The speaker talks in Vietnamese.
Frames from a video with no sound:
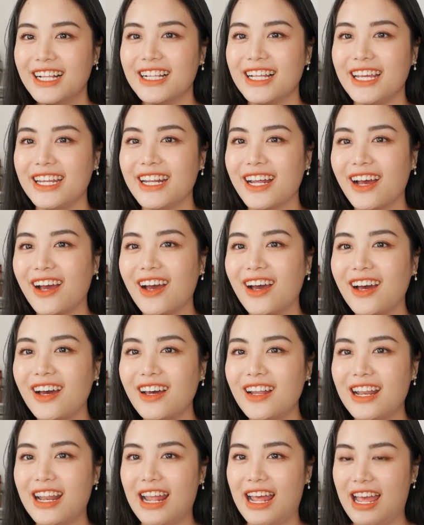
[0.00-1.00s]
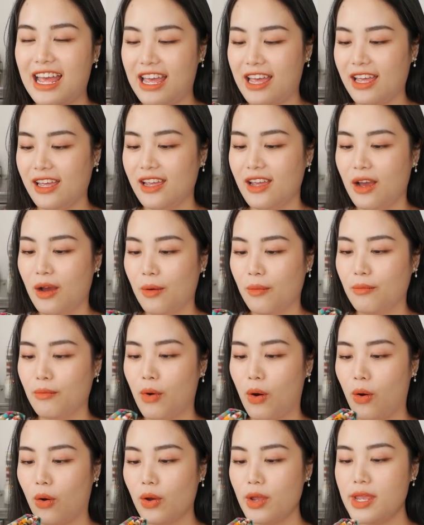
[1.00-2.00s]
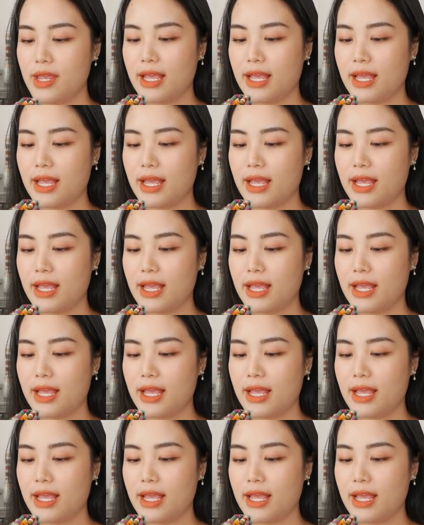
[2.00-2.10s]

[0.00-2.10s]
Thì nó là mỗi